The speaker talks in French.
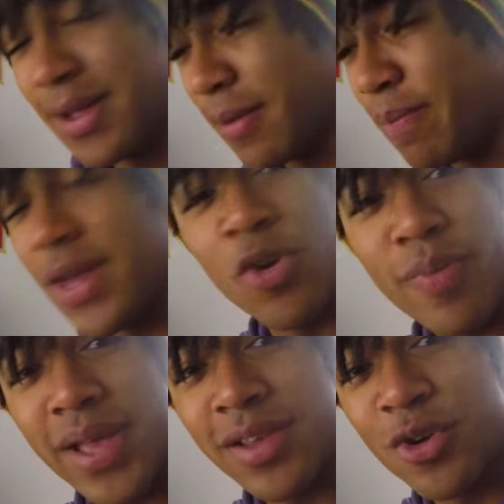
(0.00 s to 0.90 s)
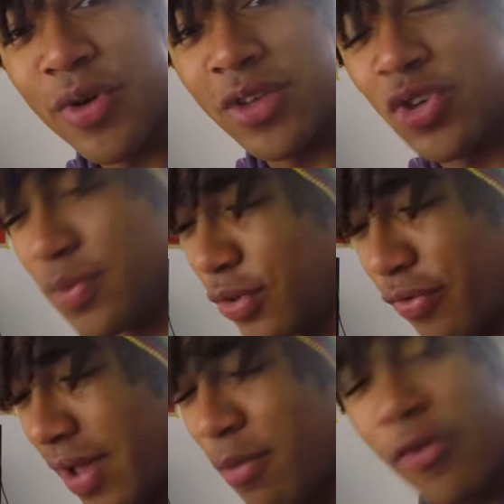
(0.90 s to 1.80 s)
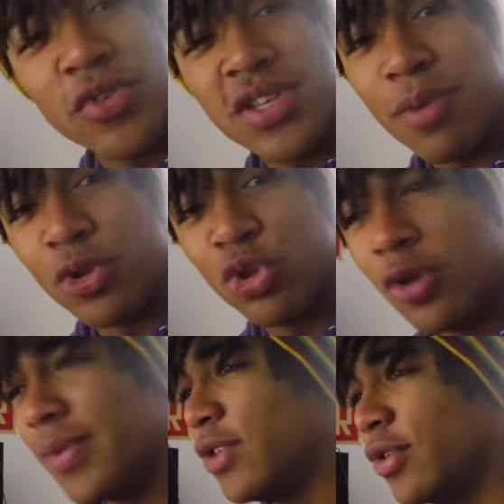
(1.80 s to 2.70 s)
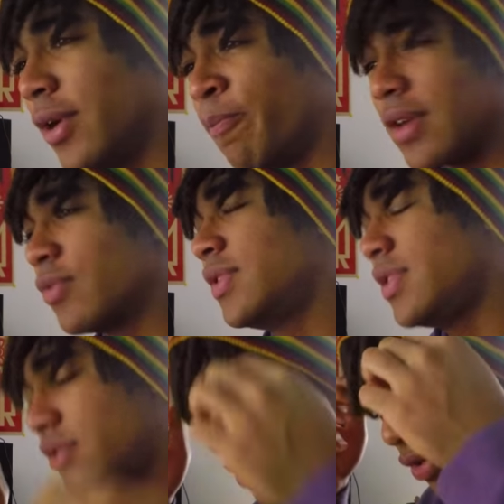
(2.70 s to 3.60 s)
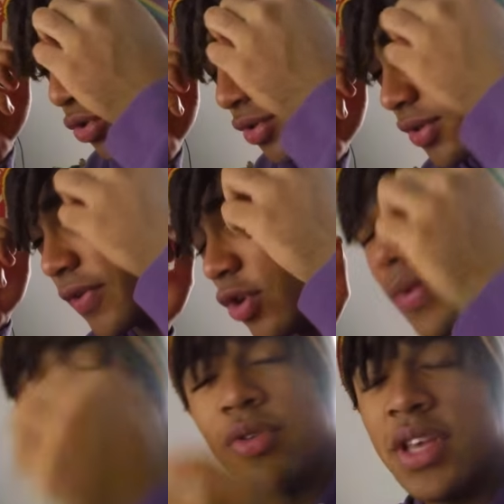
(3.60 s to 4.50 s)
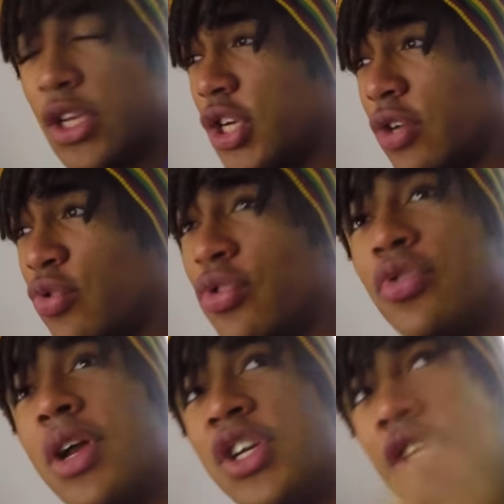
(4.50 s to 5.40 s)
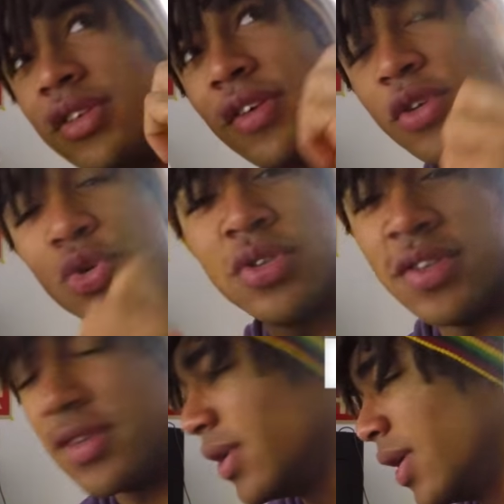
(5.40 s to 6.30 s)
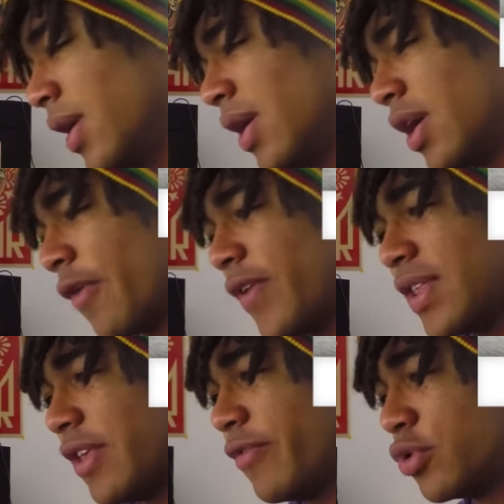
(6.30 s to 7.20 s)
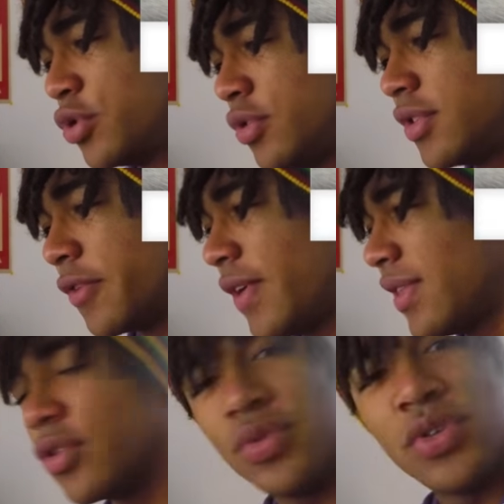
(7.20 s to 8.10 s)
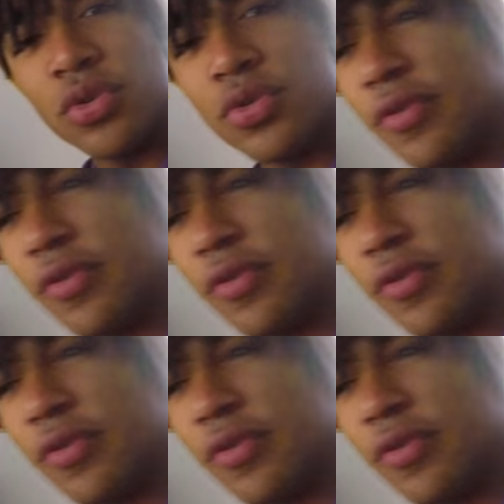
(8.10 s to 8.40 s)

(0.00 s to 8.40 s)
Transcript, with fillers: bien le mettre correctement. Donc vraiment, faut s'y prendre tôt le manual. Ça consiste juste, en fait, le manual, il y a déjà le tuto sur la chaîne qui s'affiche juste ici. En fait, il faut juste, en fait, tu es sur ton